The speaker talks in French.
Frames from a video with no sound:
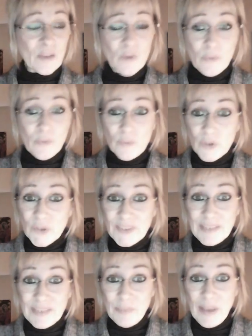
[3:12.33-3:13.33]
ne vous
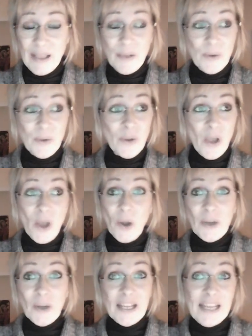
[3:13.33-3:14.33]
sentez pas euh,
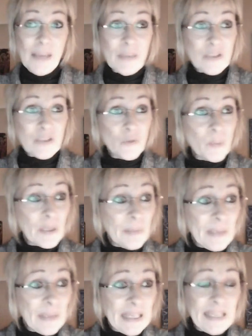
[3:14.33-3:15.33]
oh là là m'a
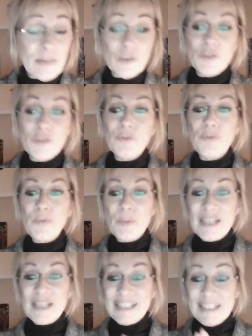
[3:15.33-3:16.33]
supprimé, euh, je ne veux
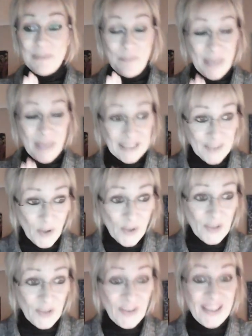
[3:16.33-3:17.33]
blesser
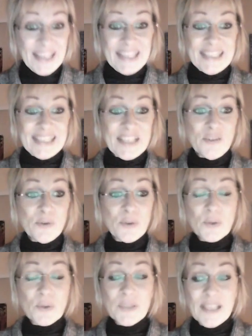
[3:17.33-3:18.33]
personne. C'est
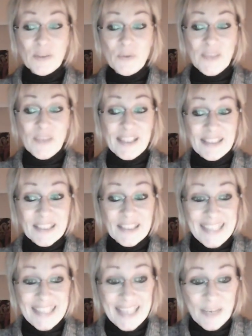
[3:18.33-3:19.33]
juste que ça devient
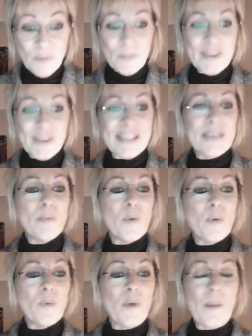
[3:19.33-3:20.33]
très compliqué
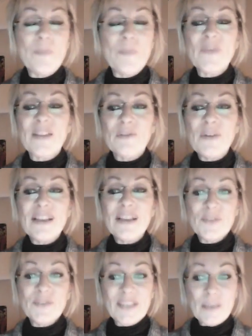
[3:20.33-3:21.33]
pour moi.
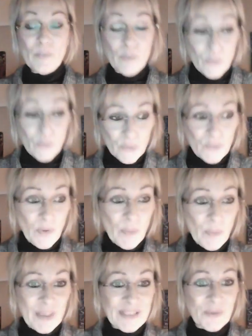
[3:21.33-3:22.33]
Voilà, je serai plus
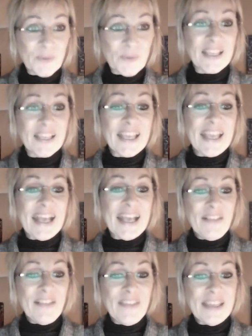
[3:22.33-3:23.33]
souvent présente
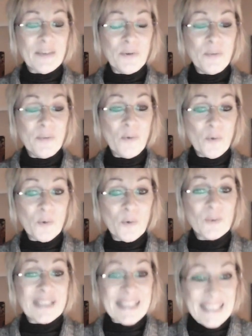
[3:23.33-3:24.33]
avec mon
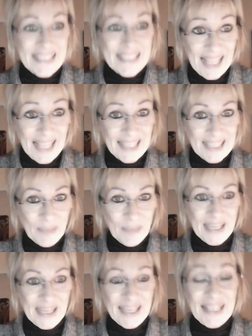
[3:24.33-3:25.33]
compte Lizard
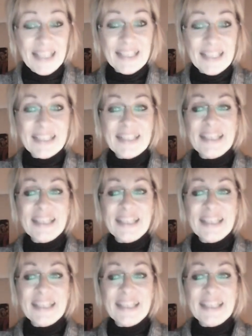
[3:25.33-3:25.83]
Camela